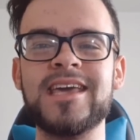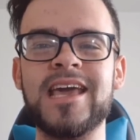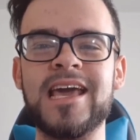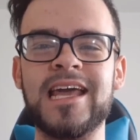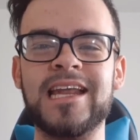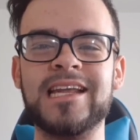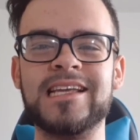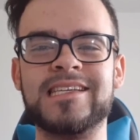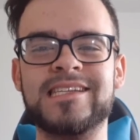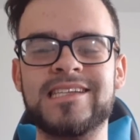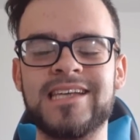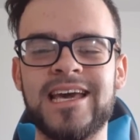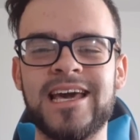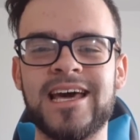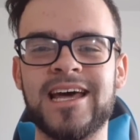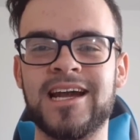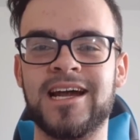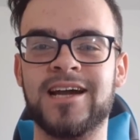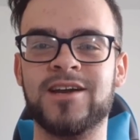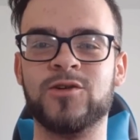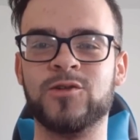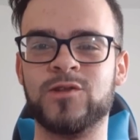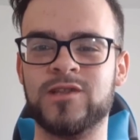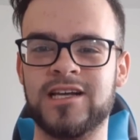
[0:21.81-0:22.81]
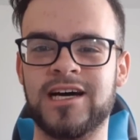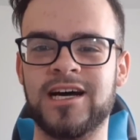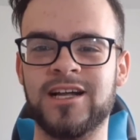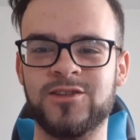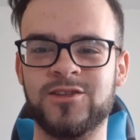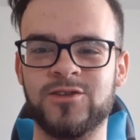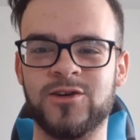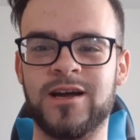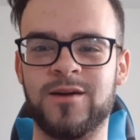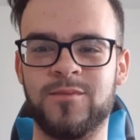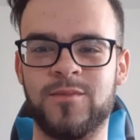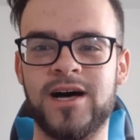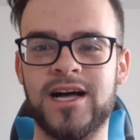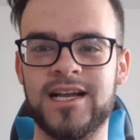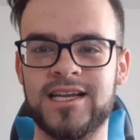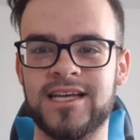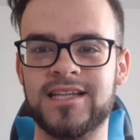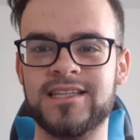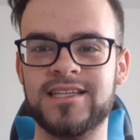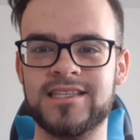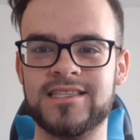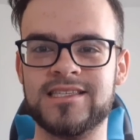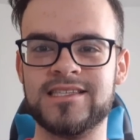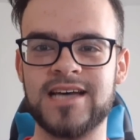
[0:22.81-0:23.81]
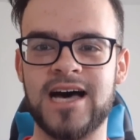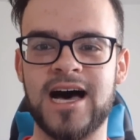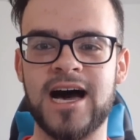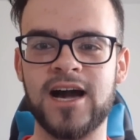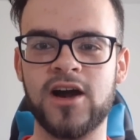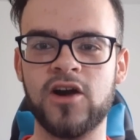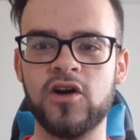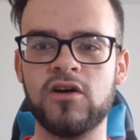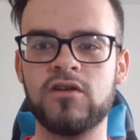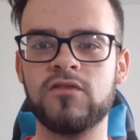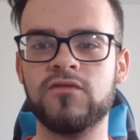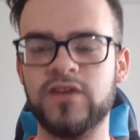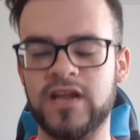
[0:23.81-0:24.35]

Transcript: ieri sera ha notato la maglia di Zagor.